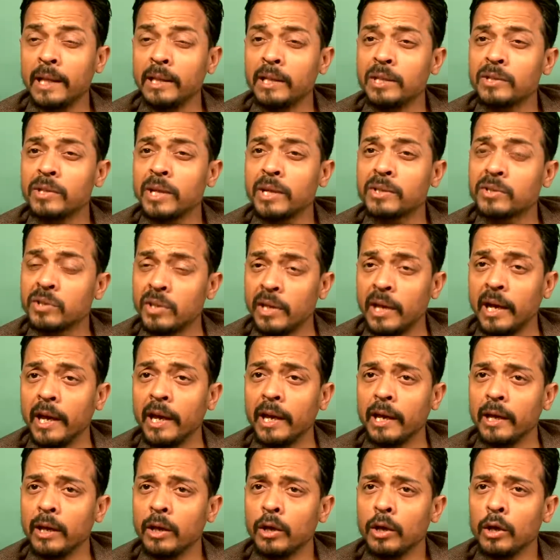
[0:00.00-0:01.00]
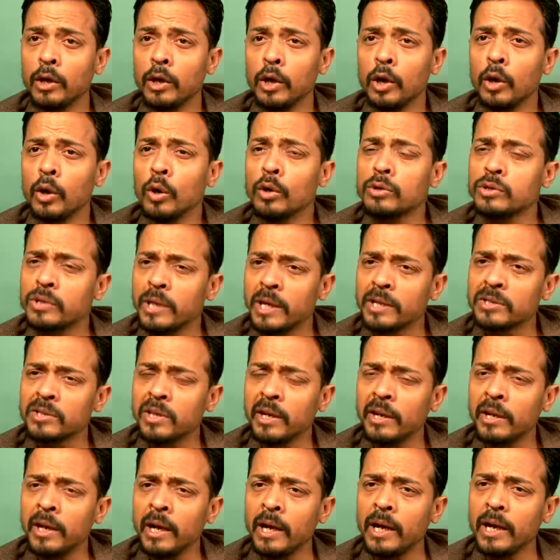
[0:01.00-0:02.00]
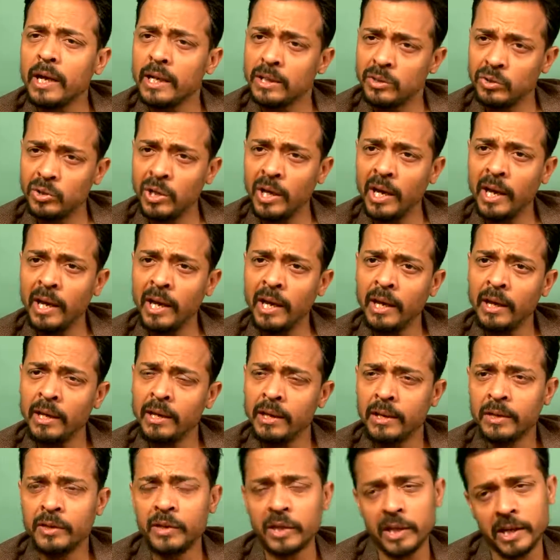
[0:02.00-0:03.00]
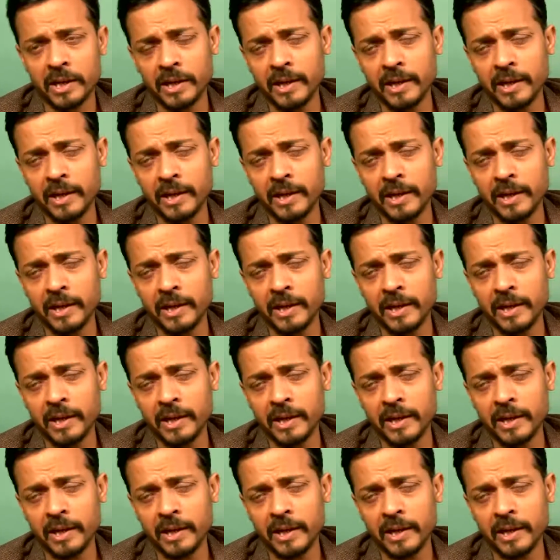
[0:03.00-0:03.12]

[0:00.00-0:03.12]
हेल्दी सेक्स क्या है और सेक्स करना अच्छा है या